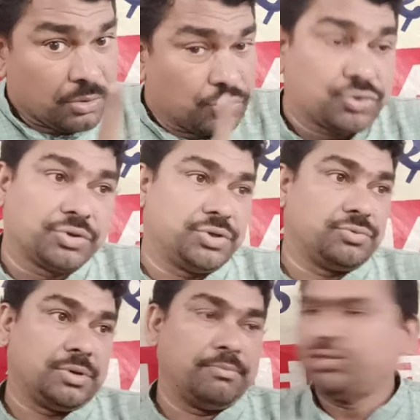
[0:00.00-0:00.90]
उसको
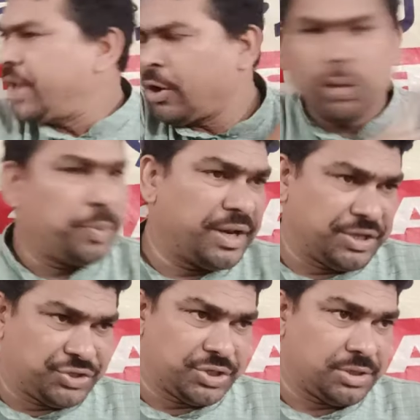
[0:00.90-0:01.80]
जगूंगा मुझे एक रुपया
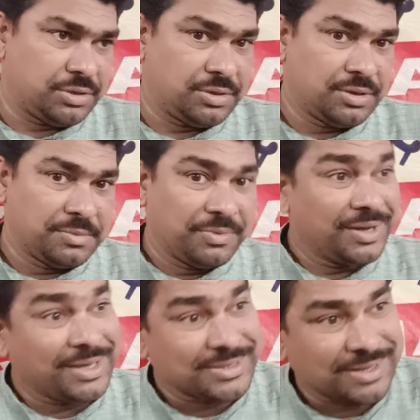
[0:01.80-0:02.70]
नहीं चाहिए बोला
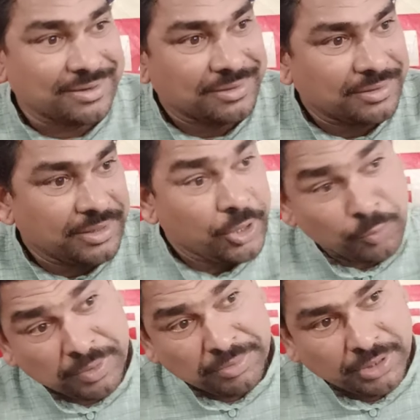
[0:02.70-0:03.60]
क्या सर एक
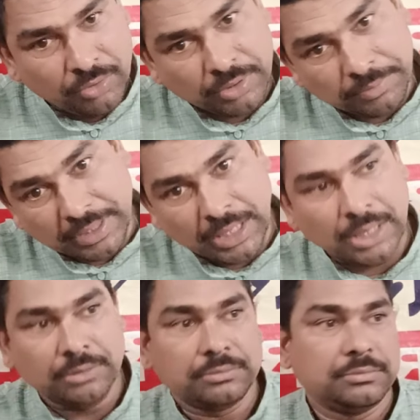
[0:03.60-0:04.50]
रुपया भी नहीं लोगे बोला हाँ
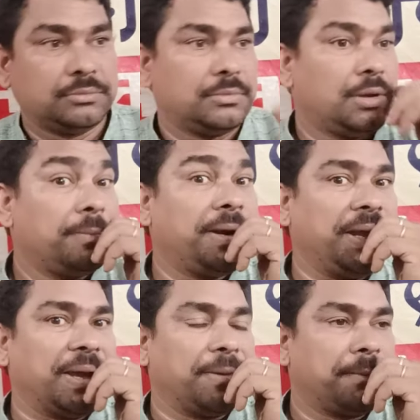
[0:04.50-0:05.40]
फ्री है